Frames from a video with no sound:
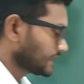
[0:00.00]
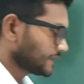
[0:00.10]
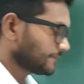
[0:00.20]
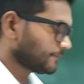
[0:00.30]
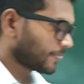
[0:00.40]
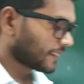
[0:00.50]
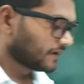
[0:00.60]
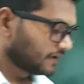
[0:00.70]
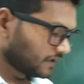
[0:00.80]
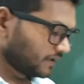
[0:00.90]
लिखा है
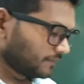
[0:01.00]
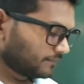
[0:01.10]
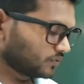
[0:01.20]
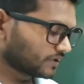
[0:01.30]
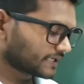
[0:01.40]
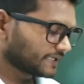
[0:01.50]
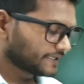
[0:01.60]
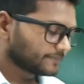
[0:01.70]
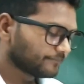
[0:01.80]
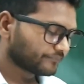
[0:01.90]
बोल रहा
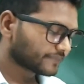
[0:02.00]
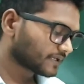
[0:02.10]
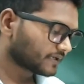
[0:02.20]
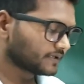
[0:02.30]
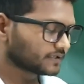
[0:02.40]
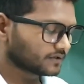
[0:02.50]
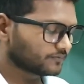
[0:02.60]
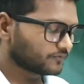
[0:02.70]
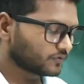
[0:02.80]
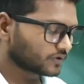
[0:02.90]
है कि द
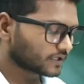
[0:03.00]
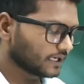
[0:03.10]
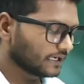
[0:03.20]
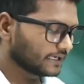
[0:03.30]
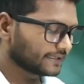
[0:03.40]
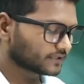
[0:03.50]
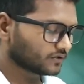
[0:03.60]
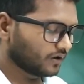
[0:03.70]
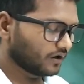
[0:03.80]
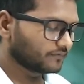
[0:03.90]
फोकल
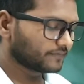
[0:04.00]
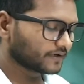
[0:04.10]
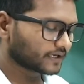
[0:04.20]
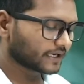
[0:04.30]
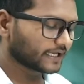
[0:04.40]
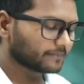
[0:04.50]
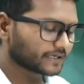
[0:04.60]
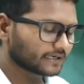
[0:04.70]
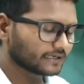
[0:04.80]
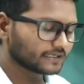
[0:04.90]
लेंथ ऑफ अ
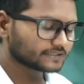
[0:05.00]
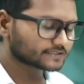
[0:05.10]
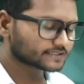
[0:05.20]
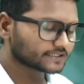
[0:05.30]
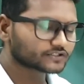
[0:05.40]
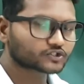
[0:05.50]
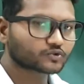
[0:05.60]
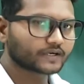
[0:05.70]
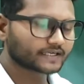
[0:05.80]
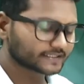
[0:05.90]
कैमरा लेंस इज़
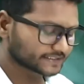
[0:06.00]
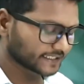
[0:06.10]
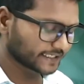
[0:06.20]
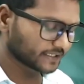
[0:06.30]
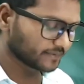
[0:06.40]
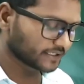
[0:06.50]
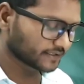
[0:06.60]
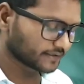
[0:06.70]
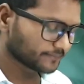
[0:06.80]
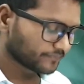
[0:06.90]
ट्वेंटी
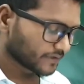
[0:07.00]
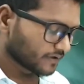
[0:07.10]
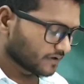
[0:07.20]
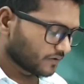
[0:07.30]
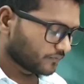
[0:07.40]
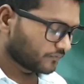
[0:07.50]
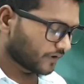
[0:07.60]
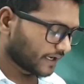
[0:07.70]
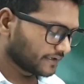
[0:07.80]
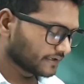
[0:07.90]
सेंटीमीटर
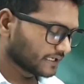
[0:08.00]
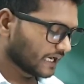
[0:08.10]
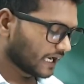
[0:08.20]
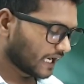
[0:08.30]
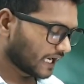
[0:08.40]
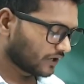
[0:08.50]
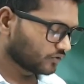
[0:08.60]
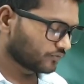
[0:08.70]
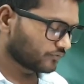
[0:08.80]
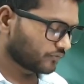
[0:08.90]
फाइंड हाउ